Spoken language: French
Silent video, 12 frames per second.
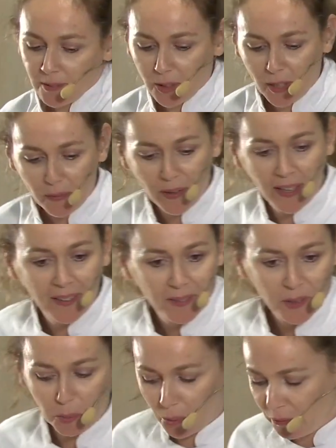qu'à faire,
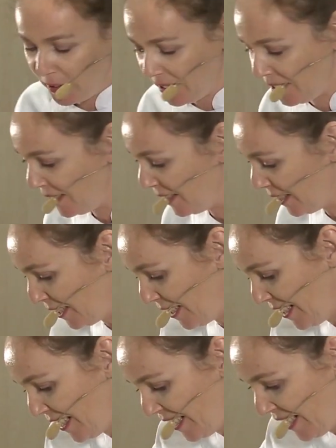je profite.
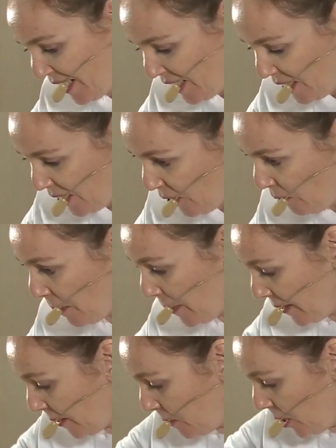On va
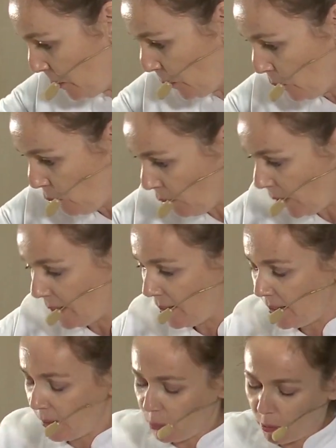mettre un petit peu de sucre. Là,
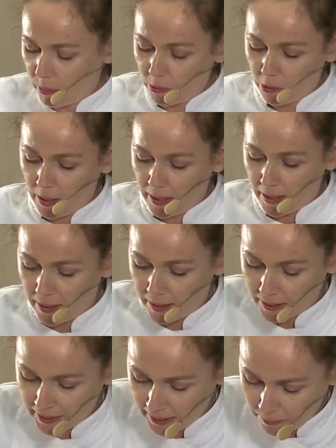c'est simplement de
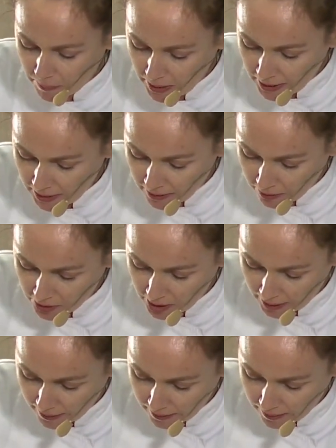la crème liquide
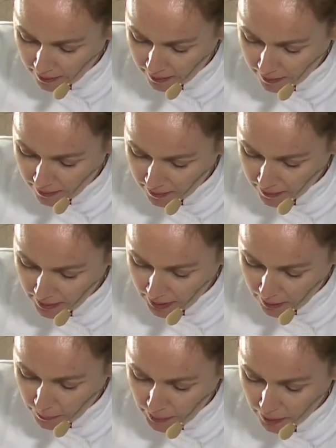entière,
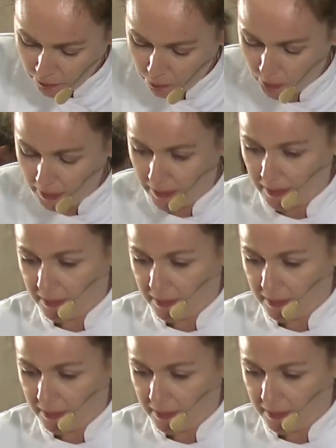bien froide.